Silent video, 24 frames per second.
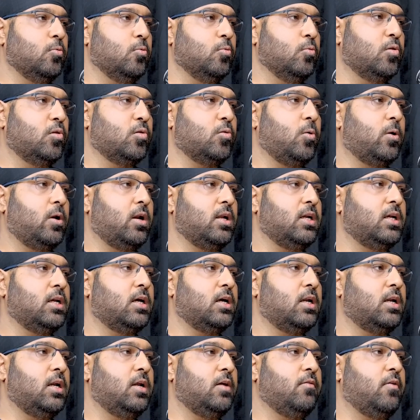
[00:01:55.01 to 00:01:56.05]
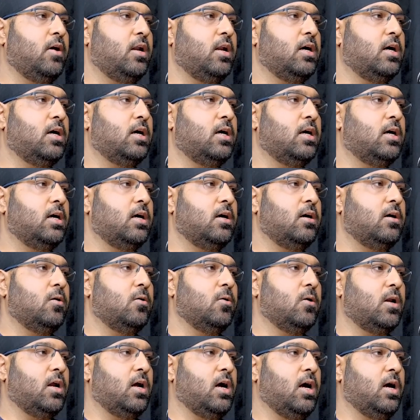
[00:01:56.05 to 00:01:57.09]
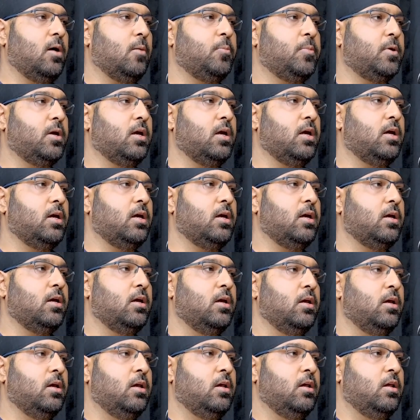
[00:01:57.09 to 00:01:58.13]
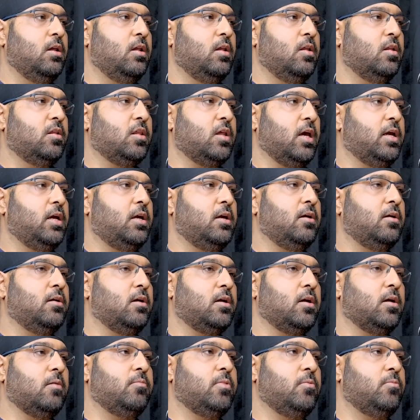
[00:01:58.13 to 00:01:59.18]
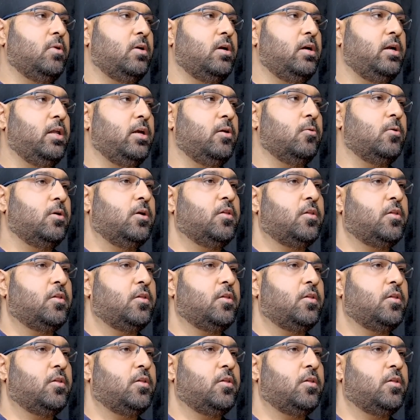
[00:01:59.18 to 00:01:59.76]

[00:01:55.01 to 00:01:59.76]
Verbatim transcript: उसको रन करने वाला और आपके साइकिक कैपेबिलिटी को